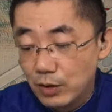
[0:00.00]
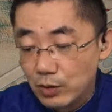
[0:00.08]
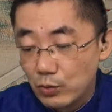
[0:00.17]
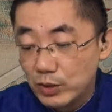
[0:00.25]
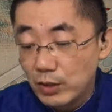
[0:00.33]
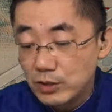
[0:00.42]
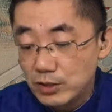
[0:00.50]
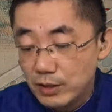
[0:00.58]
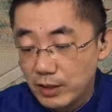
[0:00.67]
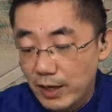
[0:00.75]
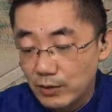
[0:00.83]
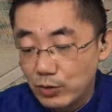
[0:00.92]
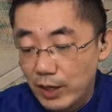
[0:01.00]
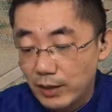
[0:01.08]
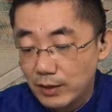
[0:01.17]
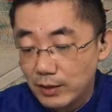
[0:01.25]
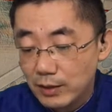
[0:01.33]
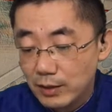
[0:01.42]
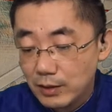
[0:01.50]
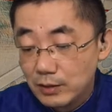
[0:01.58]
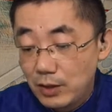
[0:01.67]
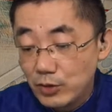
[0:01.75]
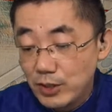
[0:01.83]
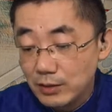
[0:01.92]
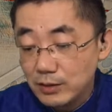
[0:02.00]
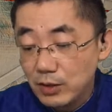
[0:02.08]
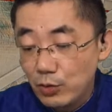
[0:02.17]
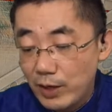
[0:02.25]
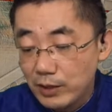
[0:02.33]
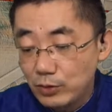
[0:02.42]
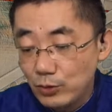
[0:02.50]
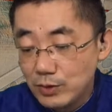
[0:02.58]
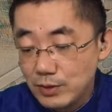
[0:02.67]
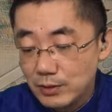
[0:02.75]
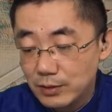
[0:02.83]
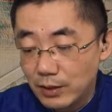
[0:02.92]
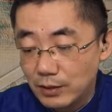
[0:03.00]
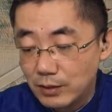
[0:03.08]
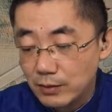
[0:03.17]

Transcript: 我倒吃了两块，倒像刻画的冻似的。